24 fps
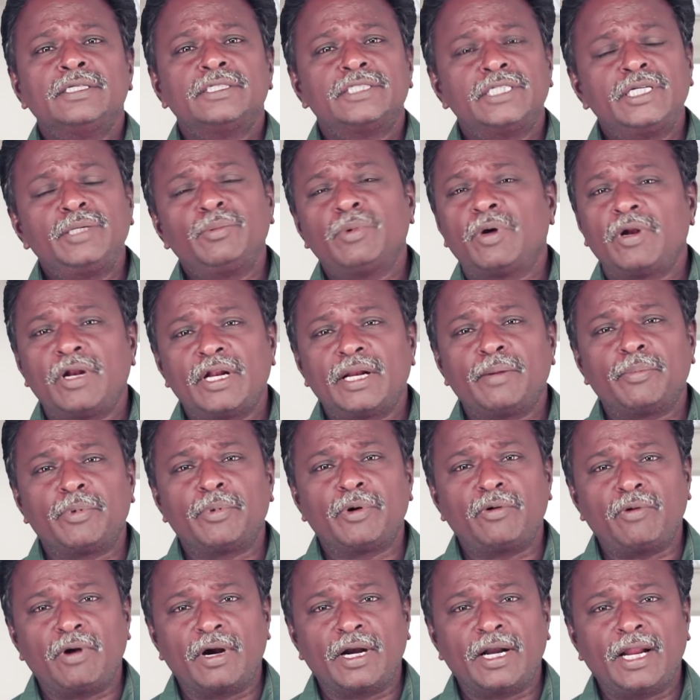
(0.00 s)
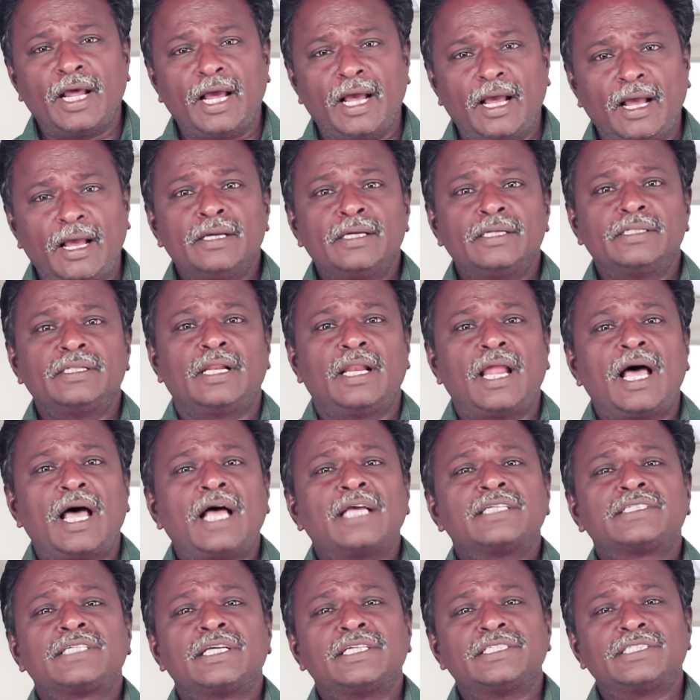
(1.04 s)
சினிமாவில் என்ன பண்ணுவாங்கன்னா இந்த
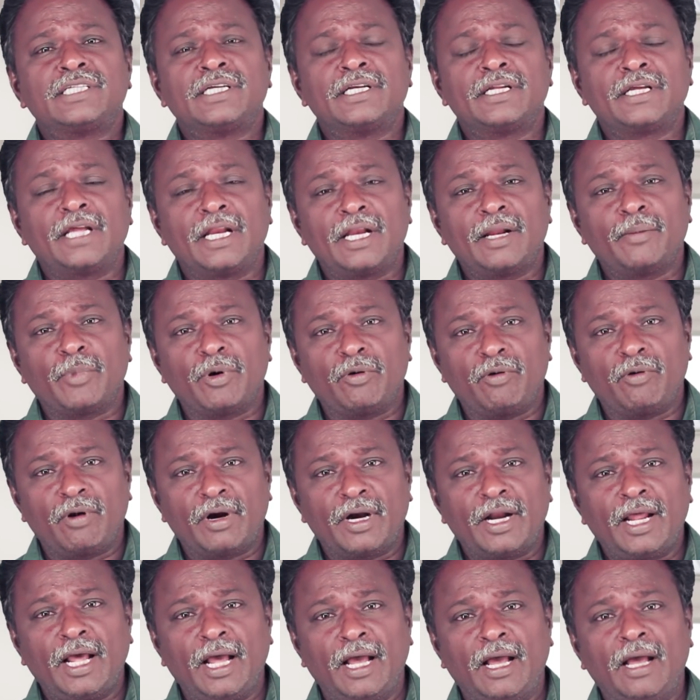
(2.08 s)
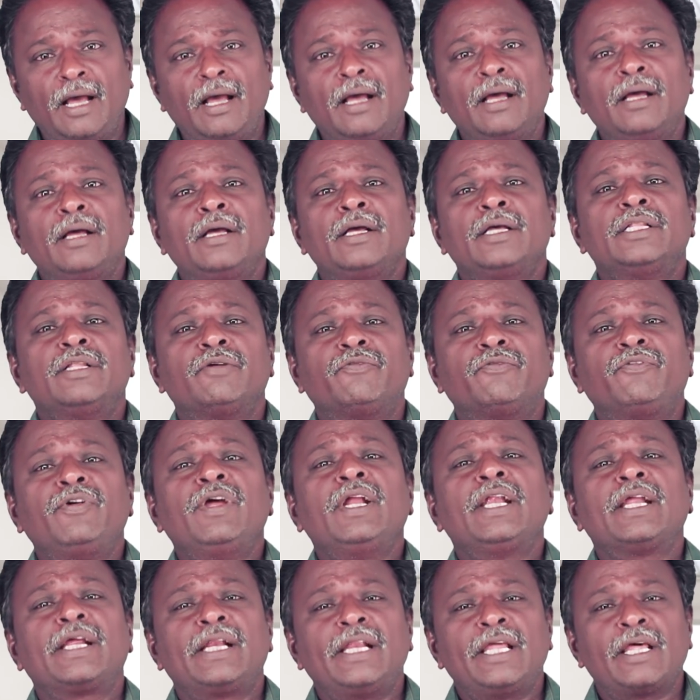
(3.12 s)
லாஸ்ட் அசிஸ்டண்ட்டுக்கு என்ன பண்ணுவாங்கன்னா இந்த
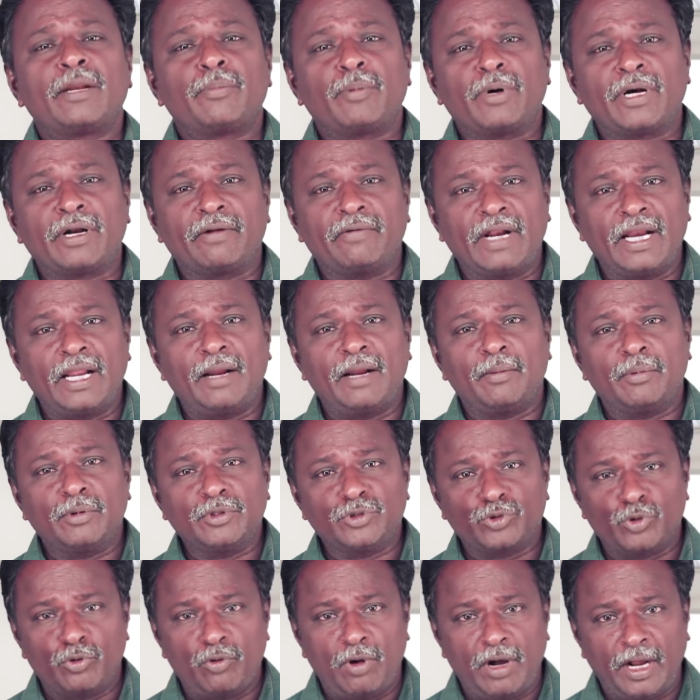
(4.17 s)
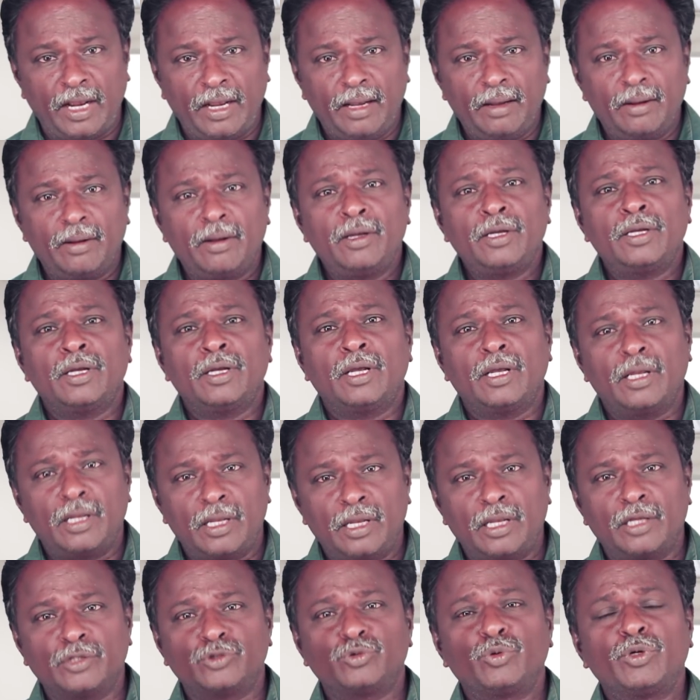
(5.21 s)
ஃபீல்டு கிளியர் பண்ணுற வேலை அப்படின்னு சொல்லுவாங்க
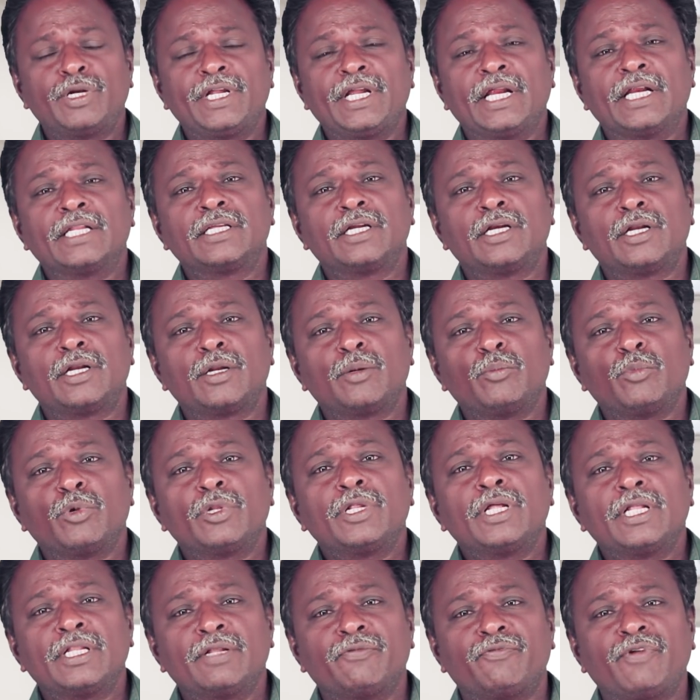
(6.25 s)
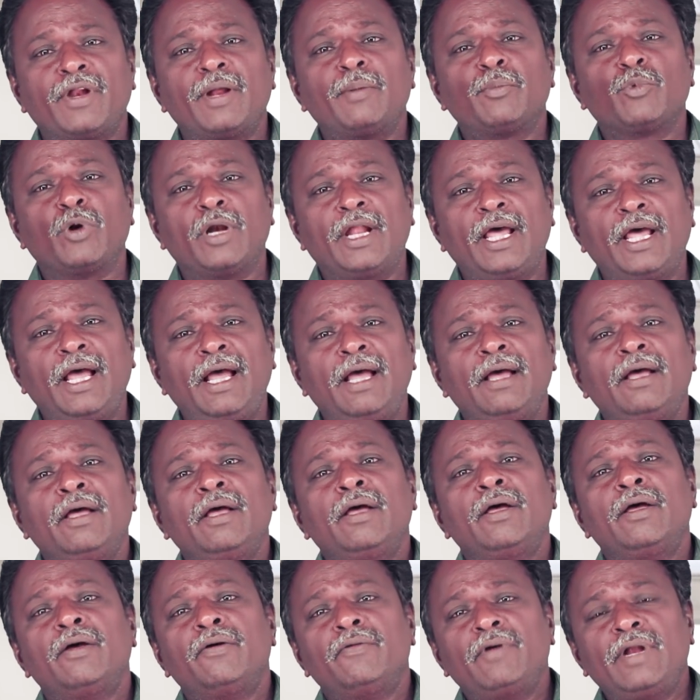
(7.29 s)
ஷூட்டிங் எடுத்துக்கிட்டு இருக்கும்போது அந்த ஃப்ரேமுக்குள்ளே
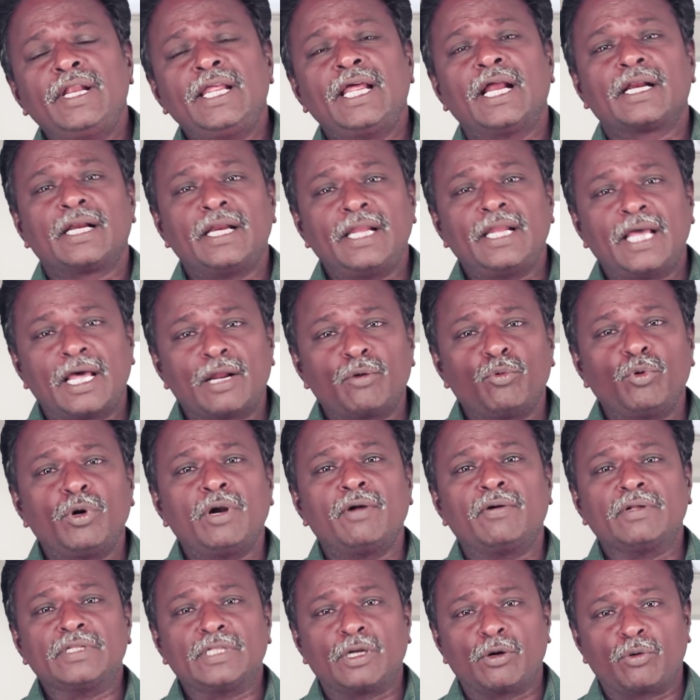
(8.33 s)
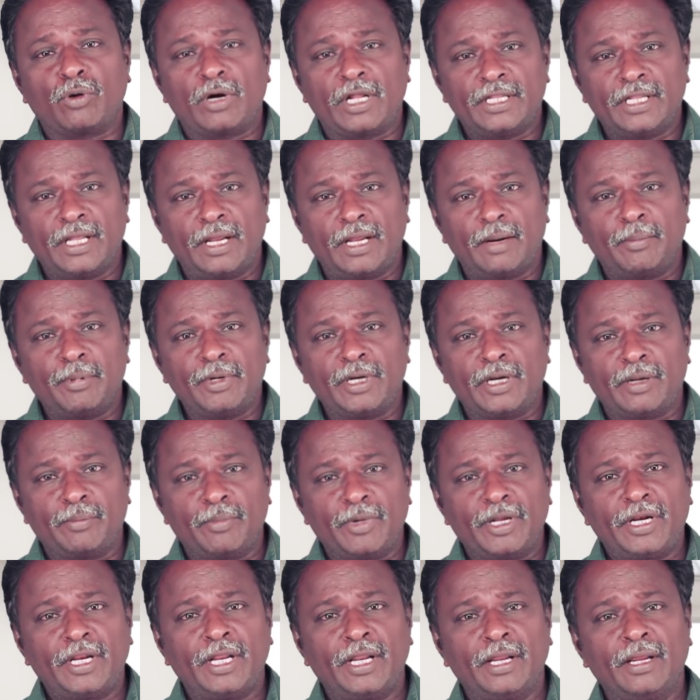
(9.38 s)
வெளியாட்கள் யாரும் உள்ளே வந்துடக்கூடாது அப்படின்ற
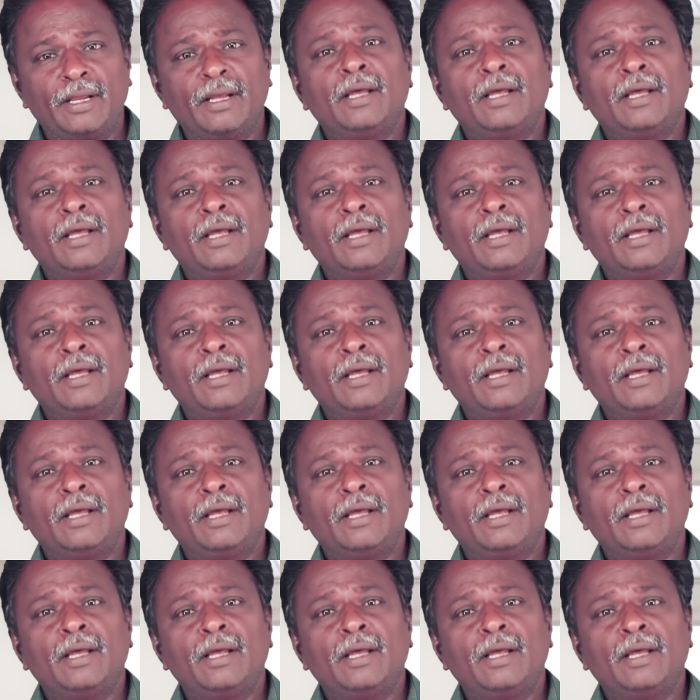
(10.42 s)
மாதிரி